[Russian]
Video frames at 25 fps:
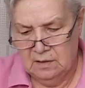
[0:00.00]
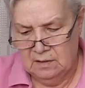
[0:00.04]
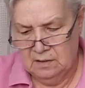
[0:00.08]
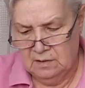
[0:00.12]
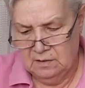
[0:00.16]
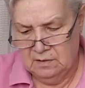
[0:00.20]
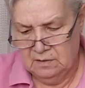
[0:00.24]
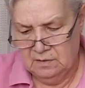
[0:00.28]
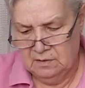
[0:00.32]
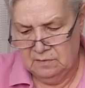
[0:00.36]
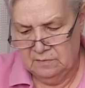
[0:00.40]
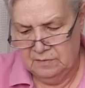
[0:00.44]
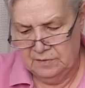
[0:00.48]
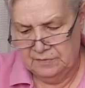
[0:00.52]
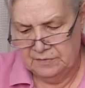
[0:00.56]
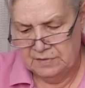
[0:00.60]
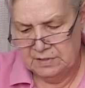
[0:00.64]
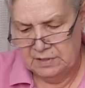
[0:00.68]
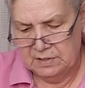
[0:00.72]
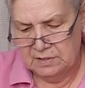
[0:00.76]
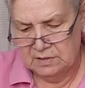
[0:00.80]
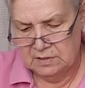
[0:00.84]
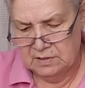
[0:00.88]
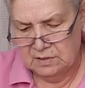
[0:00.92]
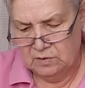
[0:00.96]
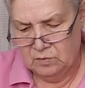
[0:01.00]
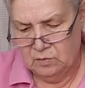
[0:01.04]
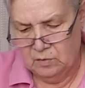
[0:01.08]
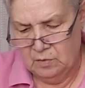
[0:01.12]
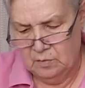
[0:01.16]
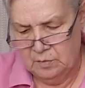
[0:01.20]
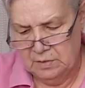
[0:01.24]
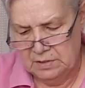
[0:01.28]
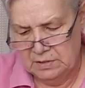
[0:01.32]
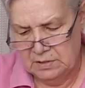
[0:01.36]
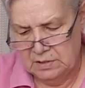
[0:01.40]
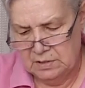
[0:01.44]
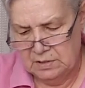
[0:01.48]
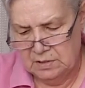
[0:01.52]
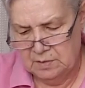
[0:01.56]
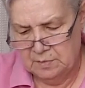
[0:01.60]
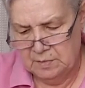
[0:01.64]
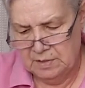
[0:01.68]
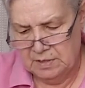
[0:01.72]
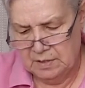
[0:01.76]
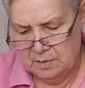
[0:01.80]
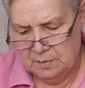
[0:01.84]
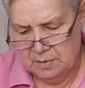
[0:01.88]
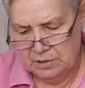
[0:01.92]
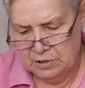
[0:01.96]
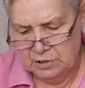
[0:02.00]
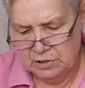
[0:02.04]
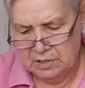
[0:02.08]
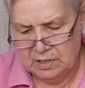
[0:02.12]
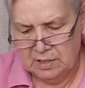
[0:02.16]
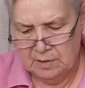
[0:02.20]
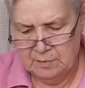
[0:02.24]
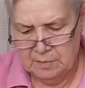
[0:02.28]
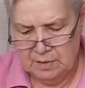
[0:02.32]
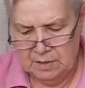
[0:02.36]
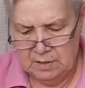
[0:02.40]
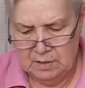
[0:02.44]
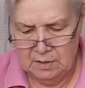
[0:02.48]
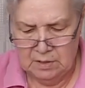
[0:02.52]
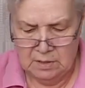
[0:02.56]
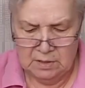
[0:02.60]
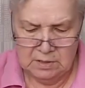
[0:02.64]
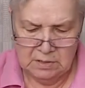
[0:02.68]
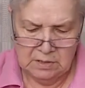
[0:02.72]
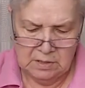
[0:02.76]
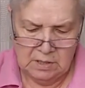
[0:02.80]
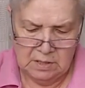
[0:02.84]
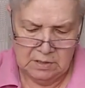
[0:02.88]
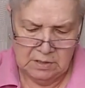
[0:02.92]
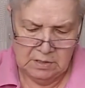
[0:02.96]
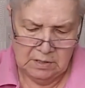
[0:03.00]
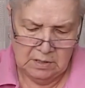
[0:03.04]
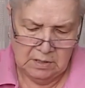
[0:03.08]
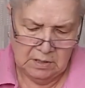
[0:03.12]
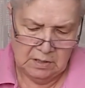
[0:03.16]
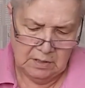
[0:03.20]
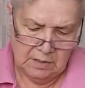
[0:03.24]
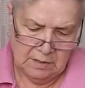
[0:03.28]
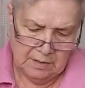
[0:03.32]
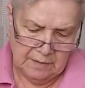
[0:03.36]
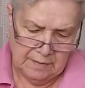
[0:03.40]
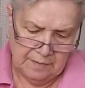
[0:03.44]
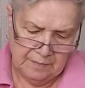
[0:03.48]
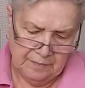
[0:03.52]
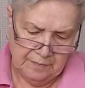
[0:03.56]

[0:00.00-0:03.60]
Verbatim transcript: Э, вы все знакомы с этими кабачками. Это, кстати,